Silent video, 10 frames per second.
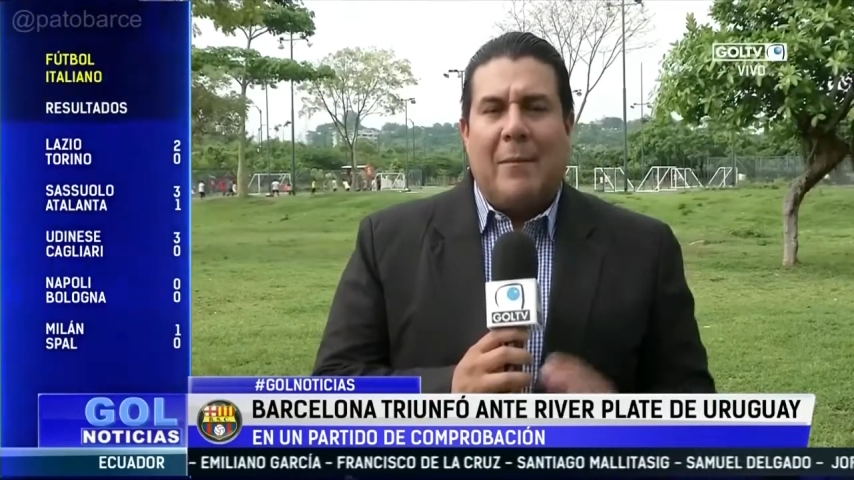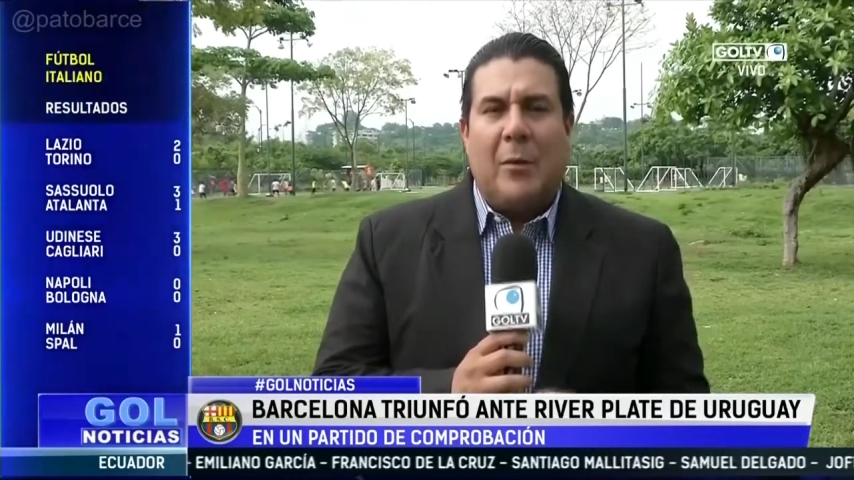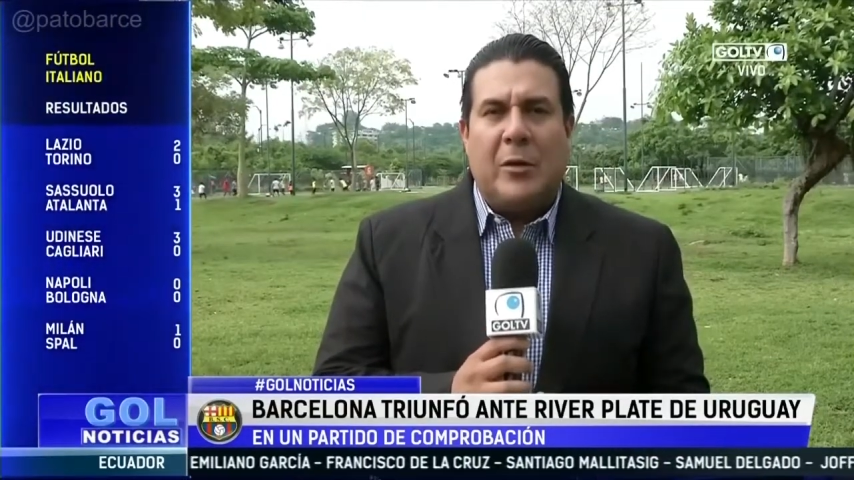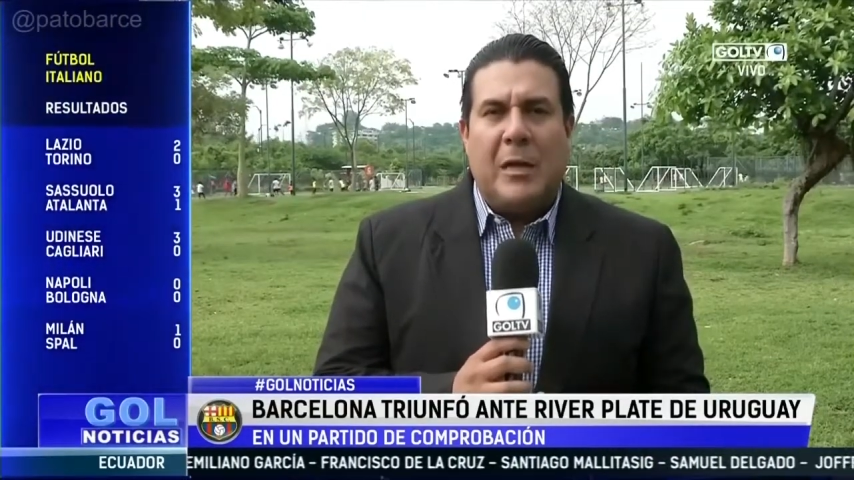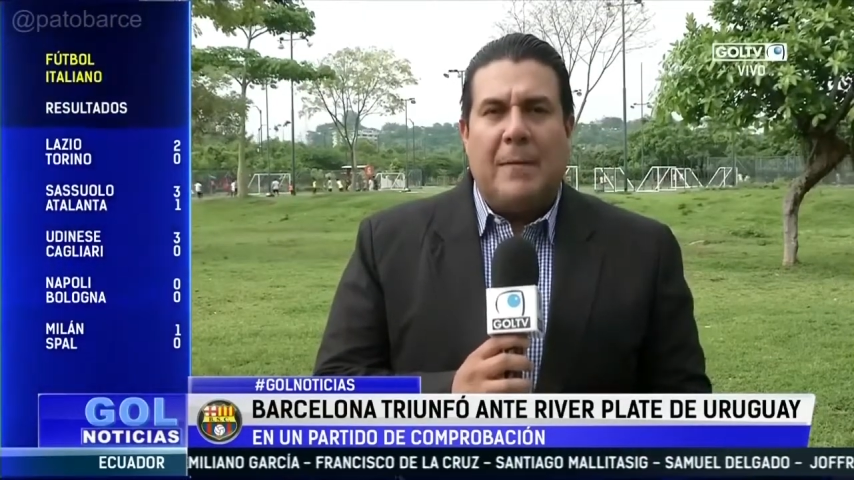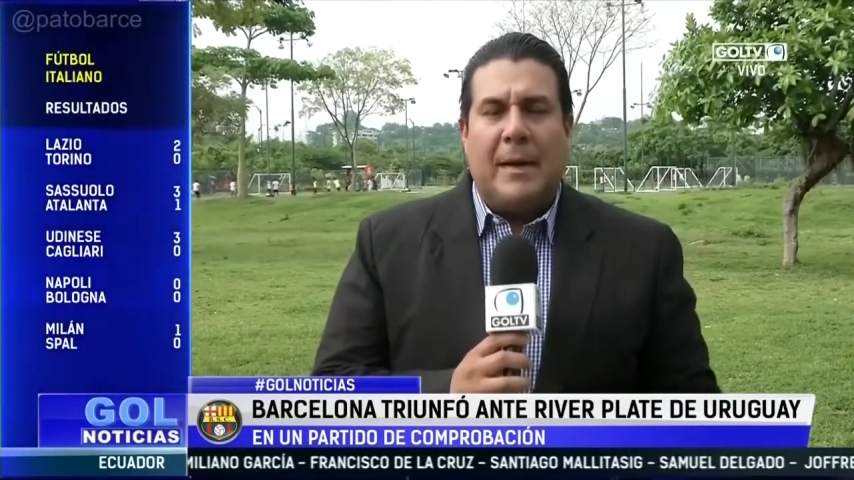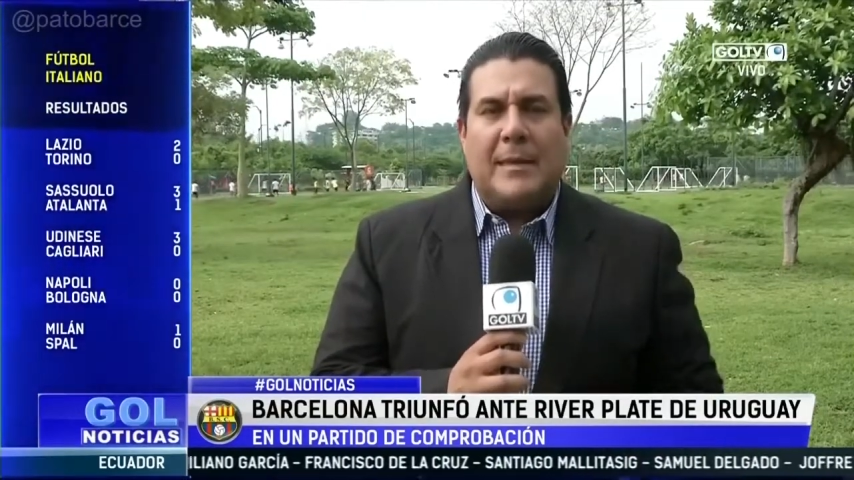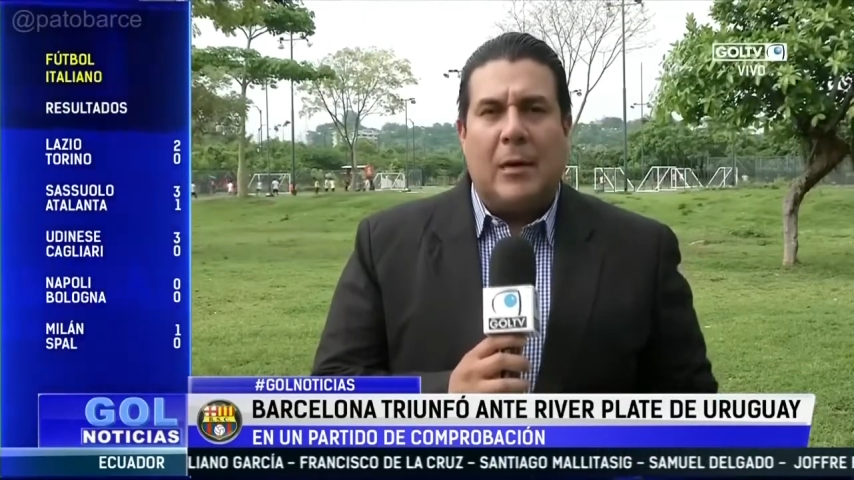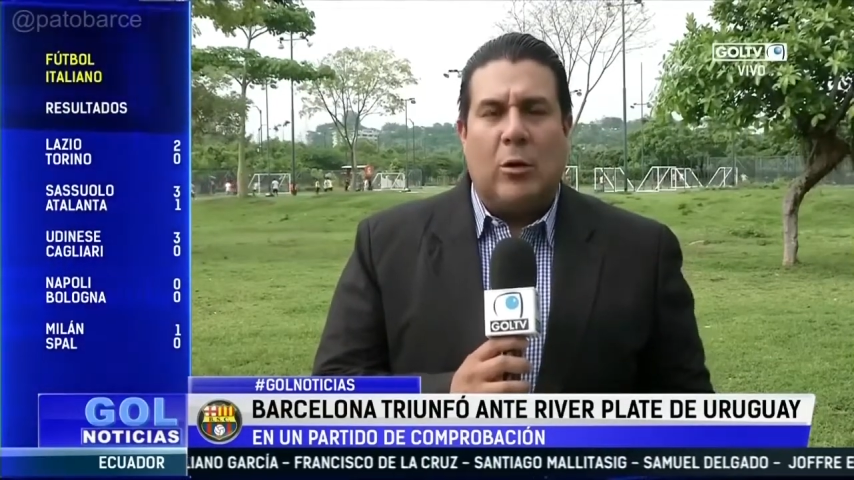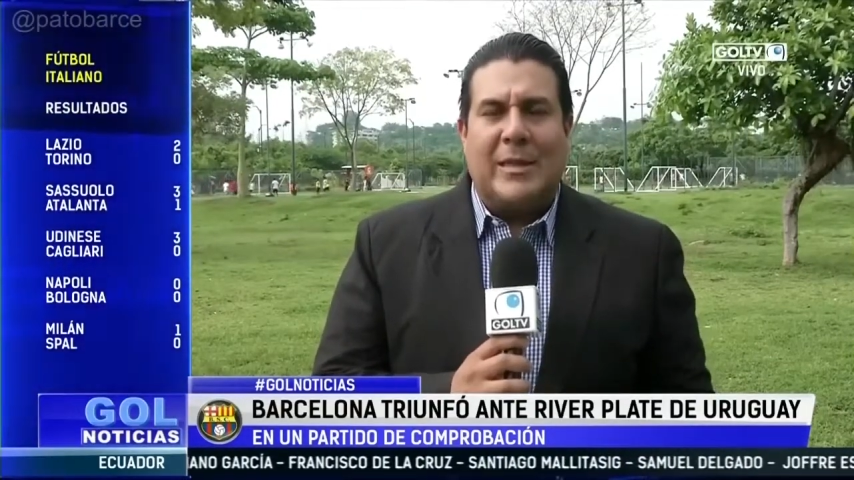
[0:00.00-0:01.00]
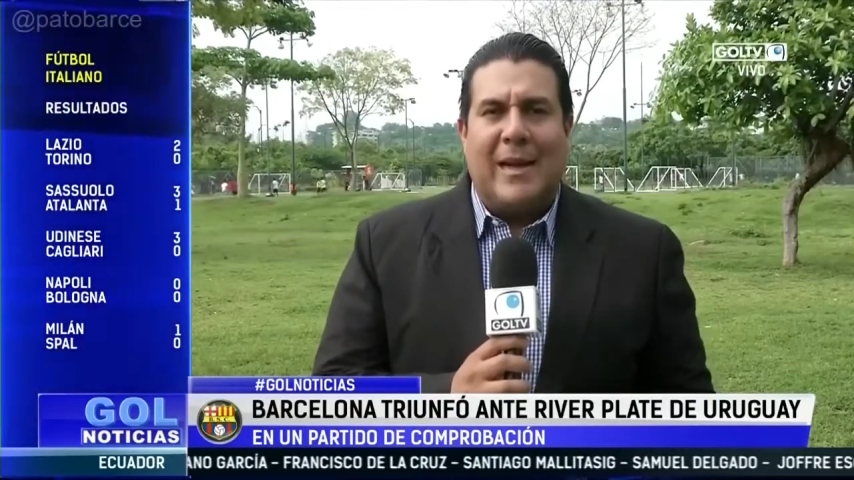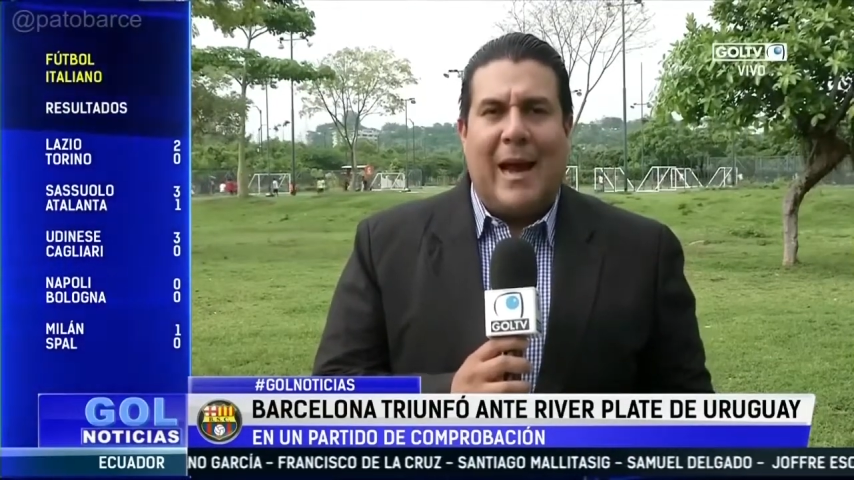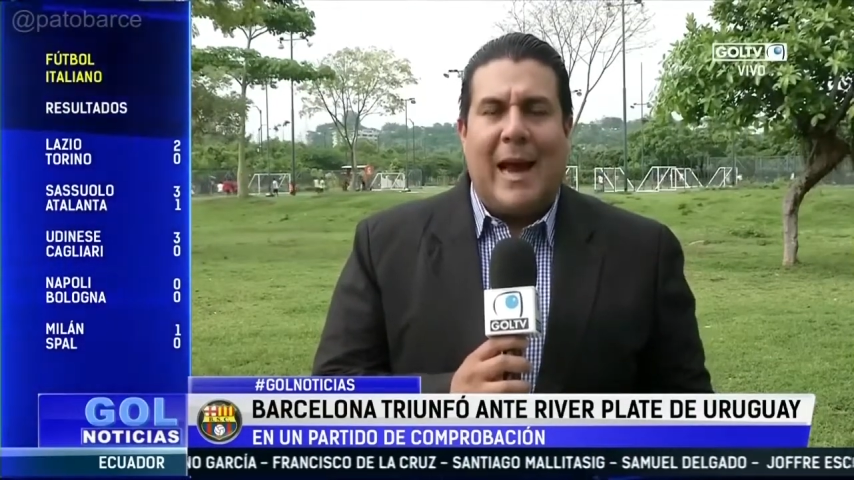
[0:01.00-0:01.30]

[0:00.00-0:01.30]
deportivas a lo que será